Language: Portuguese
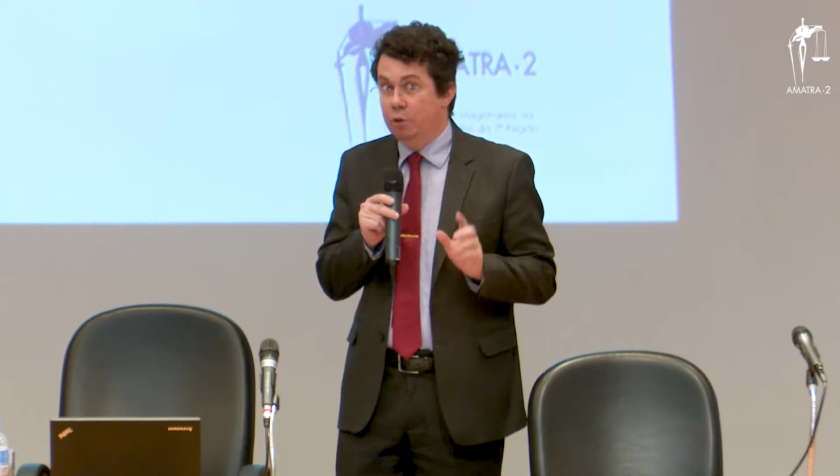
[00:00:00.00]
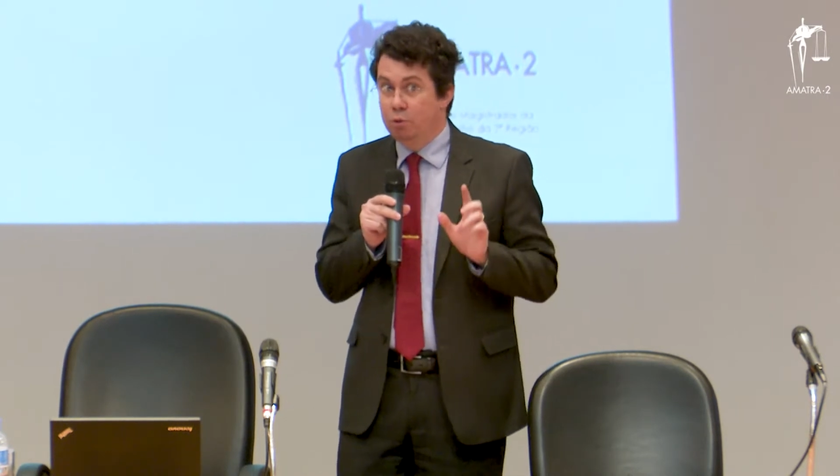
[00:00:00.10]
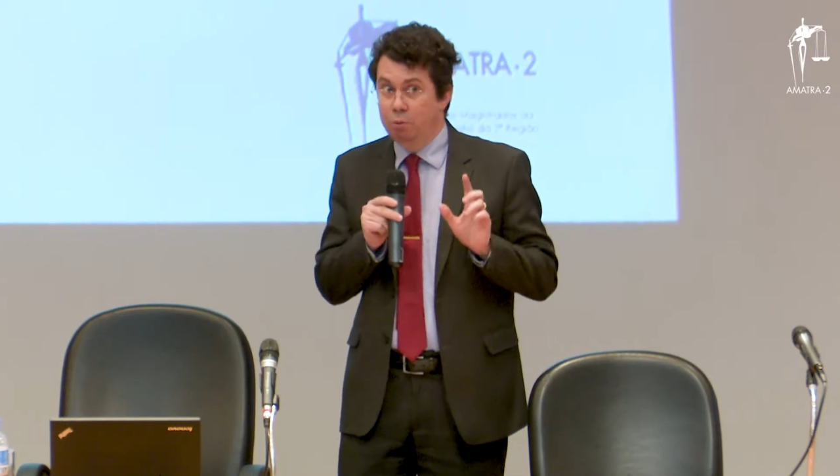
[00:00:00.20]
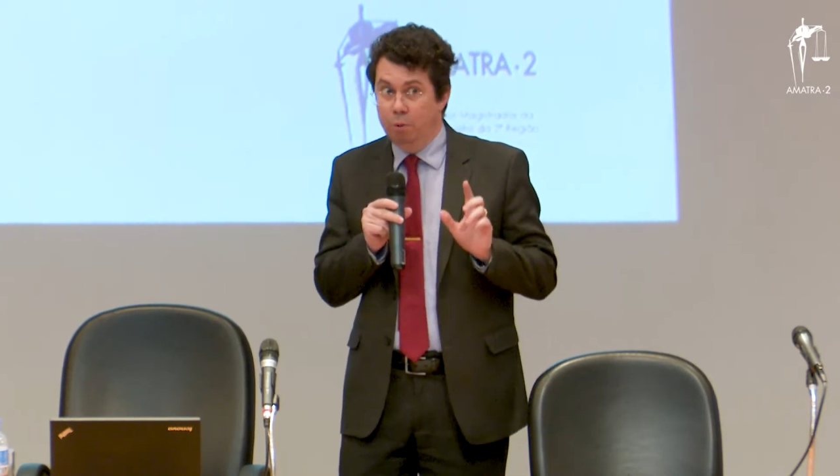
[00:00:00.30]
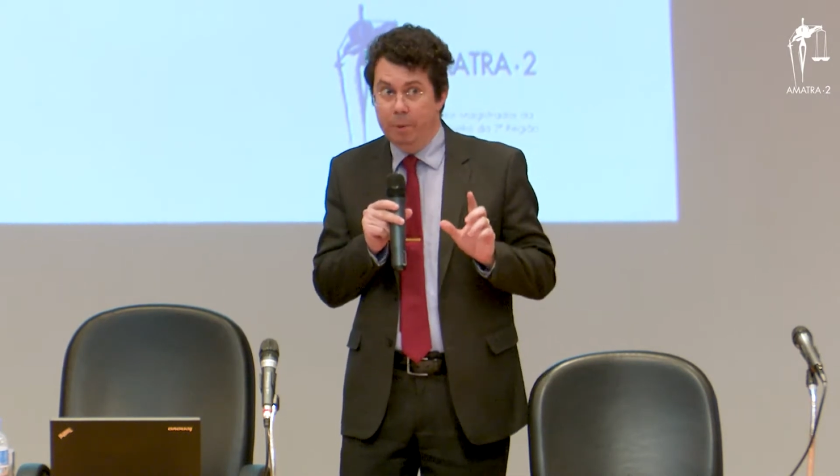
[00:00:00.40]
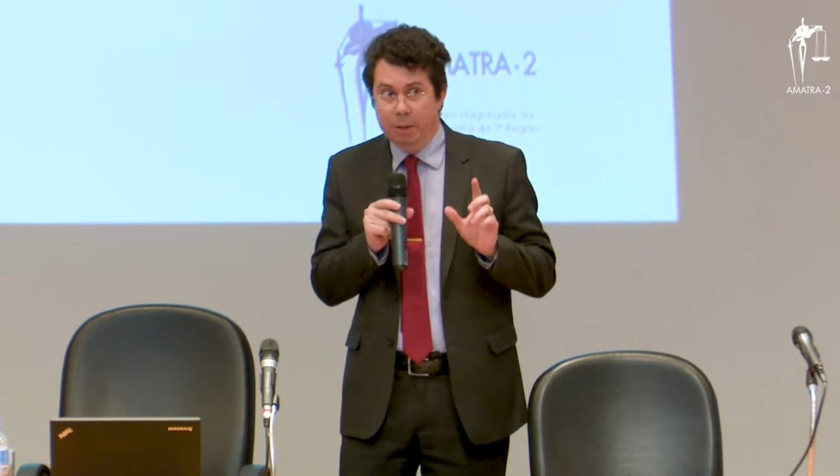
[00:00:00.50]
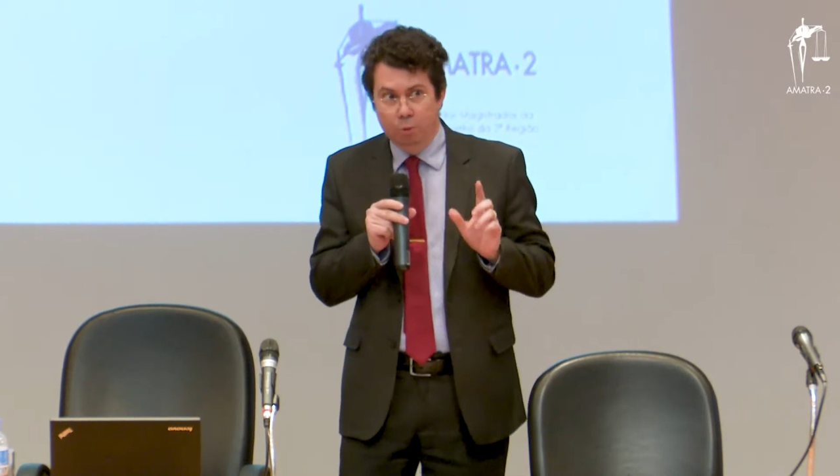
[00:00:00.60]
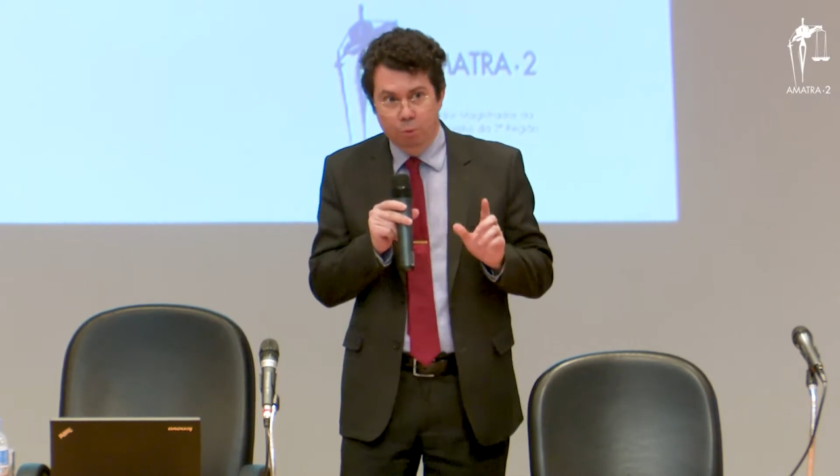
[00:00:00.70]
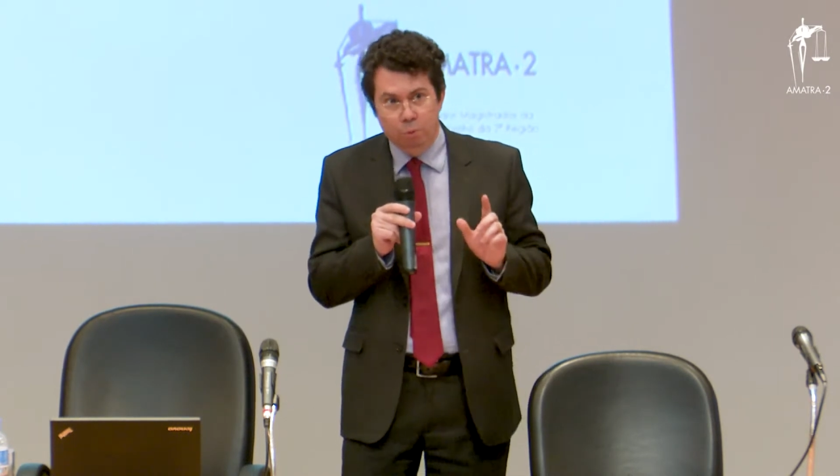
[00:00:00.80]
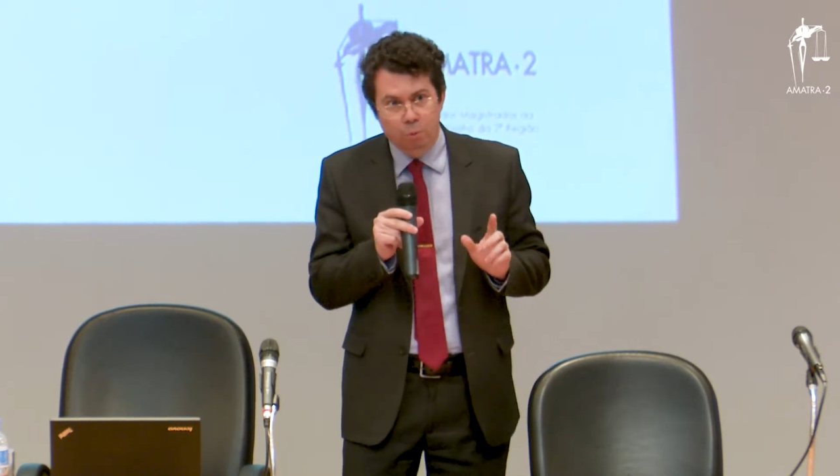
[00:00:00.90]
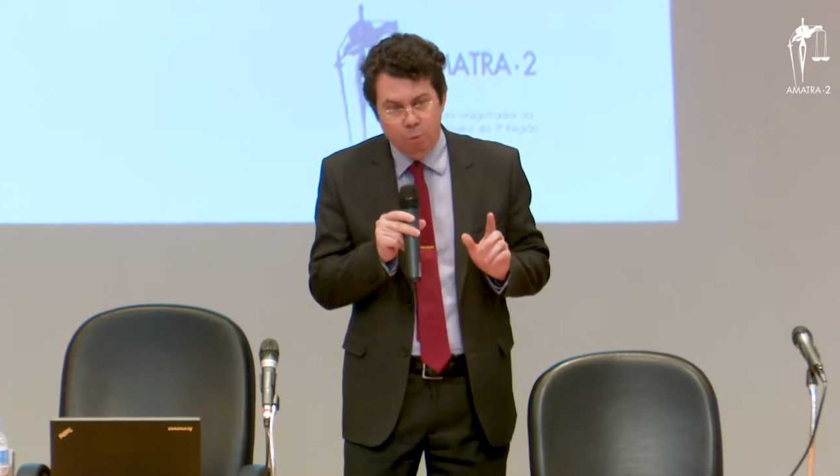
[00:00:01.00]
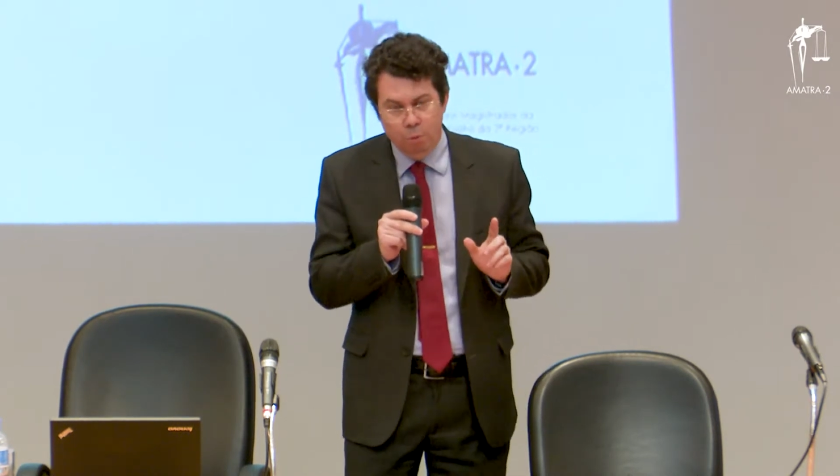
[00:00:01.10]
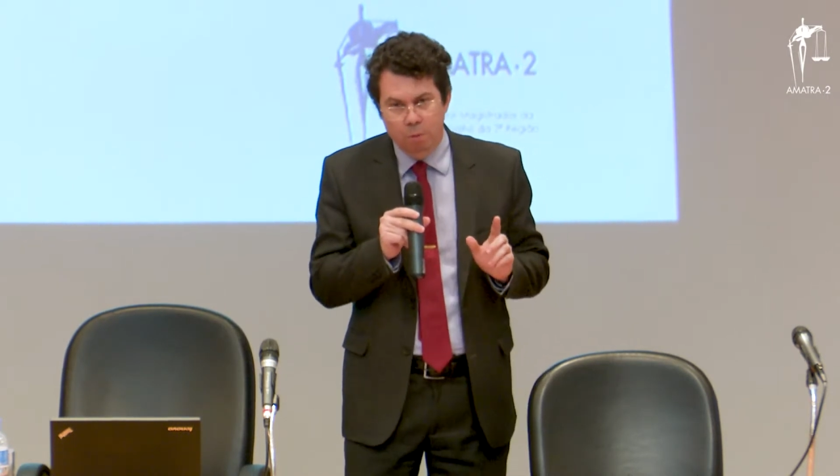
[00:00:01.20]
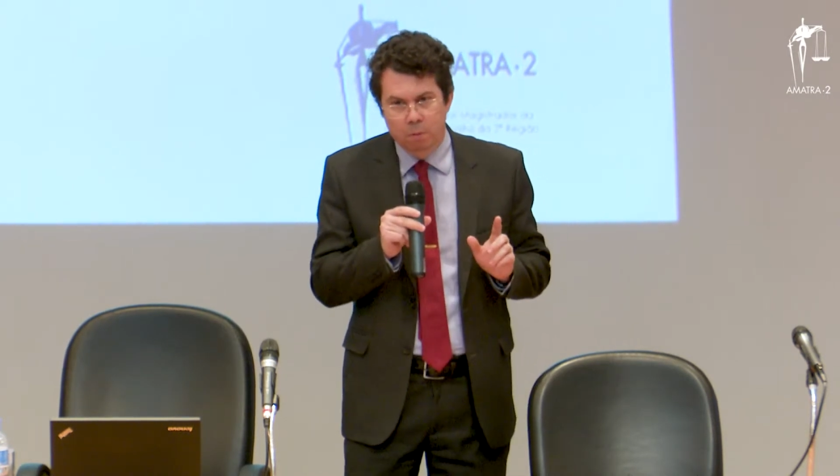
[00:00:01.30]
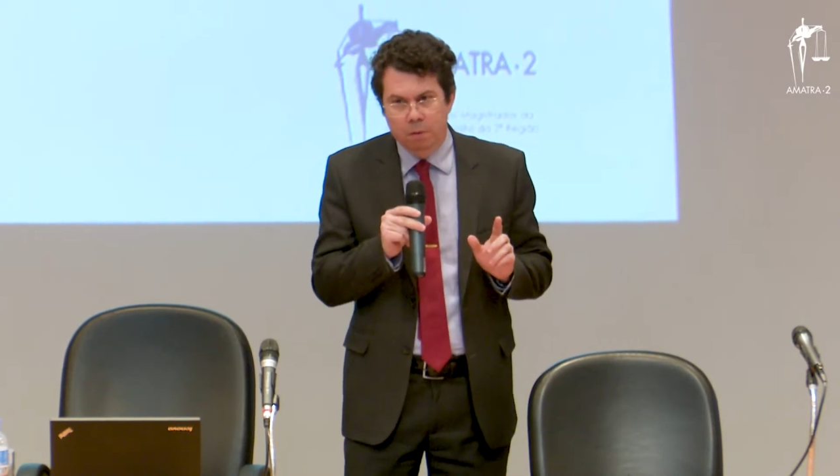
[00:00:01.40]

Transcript: sobretudo,